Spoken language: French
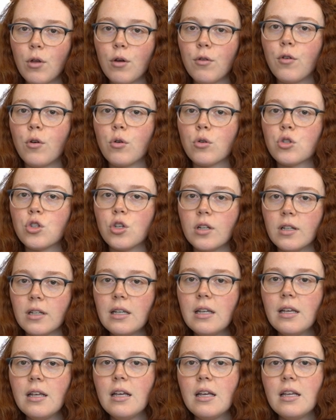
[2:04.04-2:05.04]
de fonctionner,
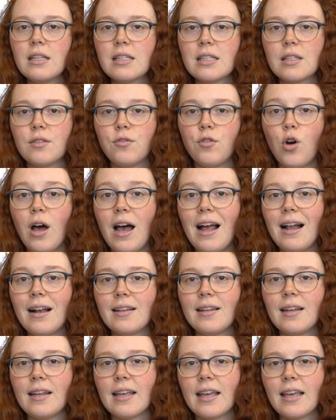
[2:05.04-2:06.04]
ce qui va
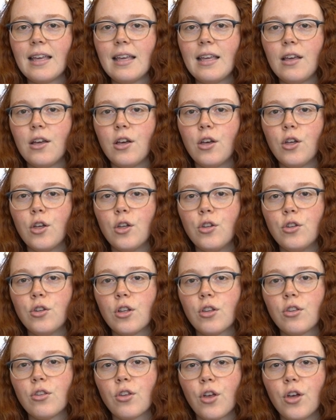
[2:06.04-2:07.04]
altérer euh,
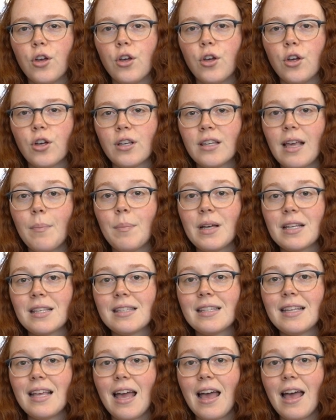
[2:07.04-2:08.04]
notre euh,
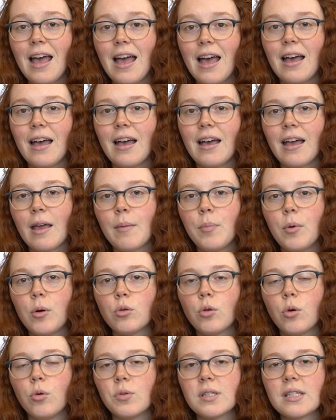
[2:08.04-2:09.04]
capacité à,
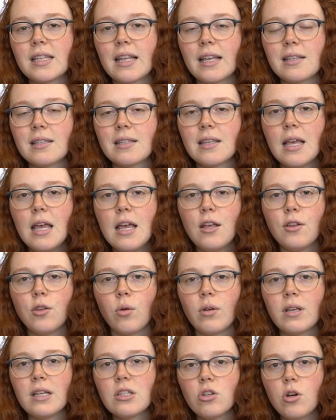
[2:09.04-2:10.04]
répondre au stress.
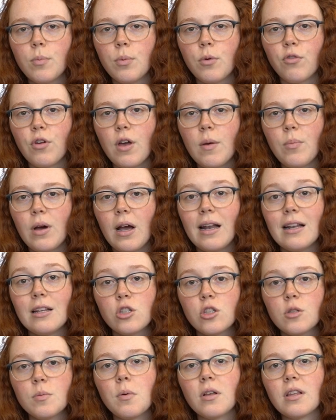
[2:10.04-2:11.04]
Donc, qu'est-ce qu'on peut faire pour aller
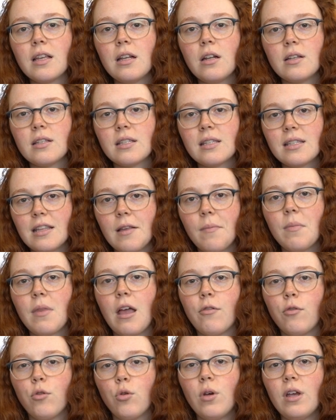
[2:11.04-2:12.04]
supporter le système
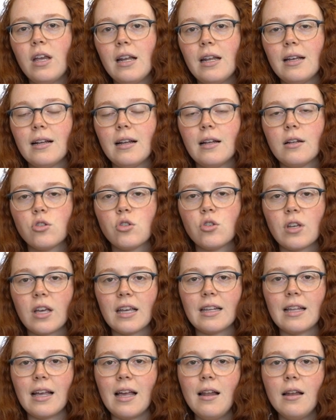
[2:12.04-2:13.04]
nerveux et les glandes
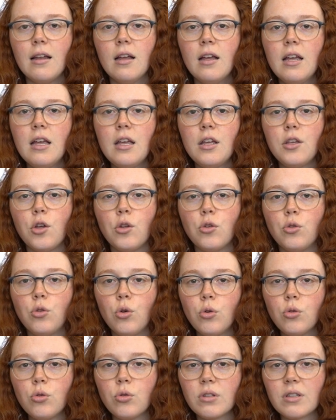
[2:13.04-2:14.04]
surrénales? Il y a
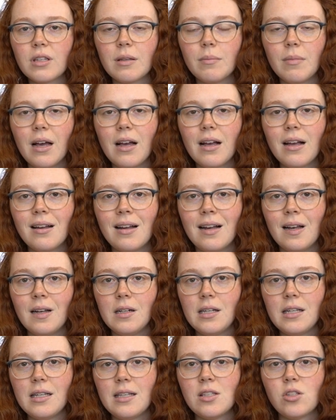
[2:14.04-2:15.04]
deux nutriments
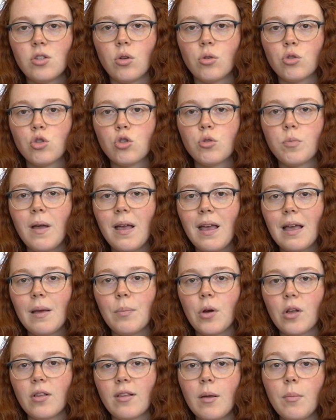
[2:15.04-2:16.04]
clés qui sont super
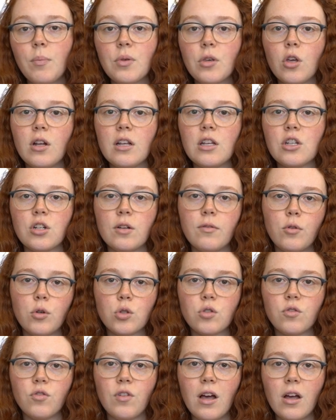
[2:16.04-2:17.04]
importants puis que les gens vont
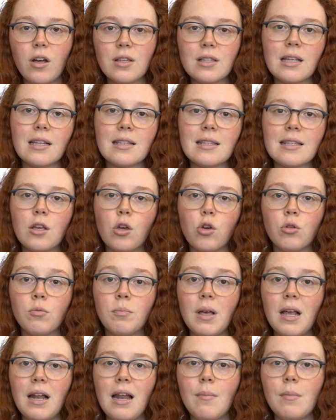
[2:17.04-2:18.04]
souvent ressentir une
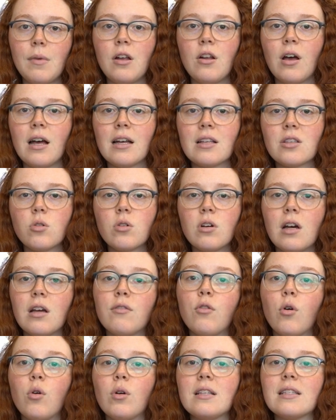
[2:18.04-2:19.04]
belle amélioration quand ils
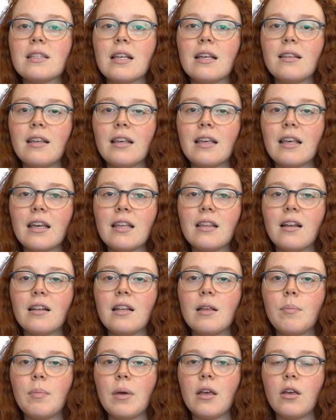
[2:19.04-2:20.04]
vont les intégrer dans
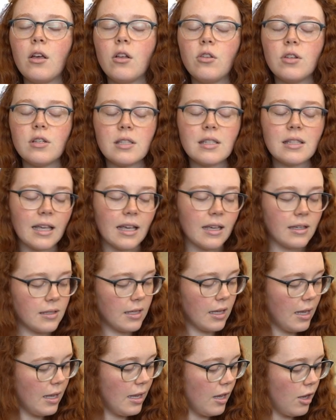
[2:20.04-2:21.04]
des périodes de stress.
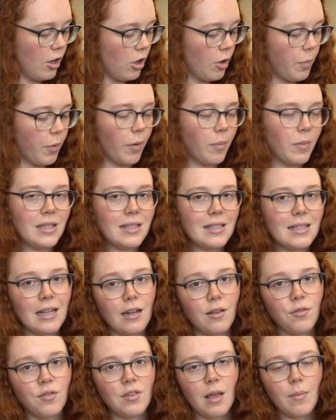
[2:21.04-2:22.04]
Le premier, c'est
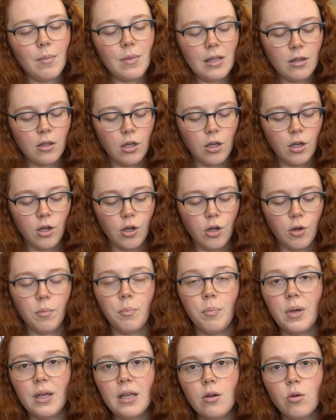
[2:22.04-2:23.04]
les vitamines euh,
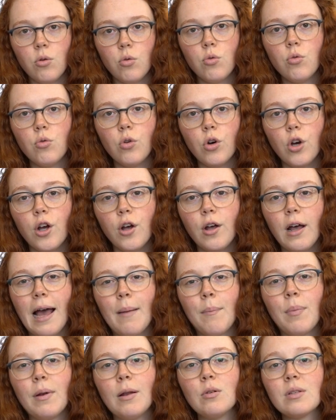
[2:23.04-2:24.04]
B ou euh,
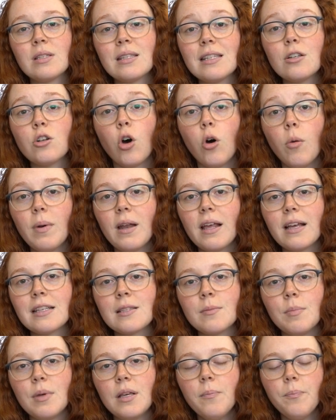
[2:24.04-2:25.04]
appelées aussi complexe
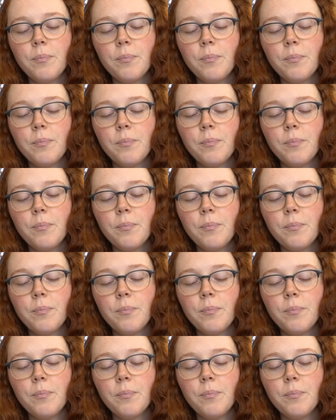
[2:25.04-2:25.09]
B.